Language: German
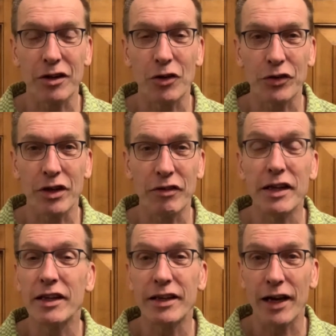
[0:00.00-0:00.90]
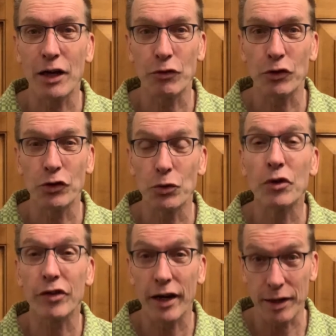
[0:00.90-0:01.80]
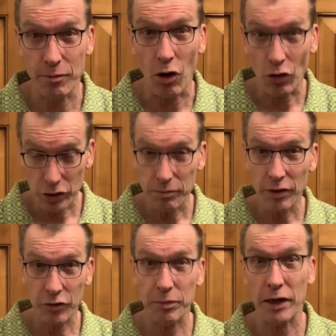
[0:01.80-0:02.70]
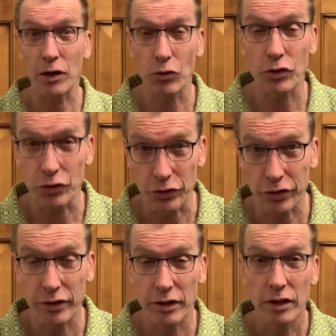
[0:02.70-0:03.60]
hat er wirklich einfach nur seine Macht missbraucht, oder?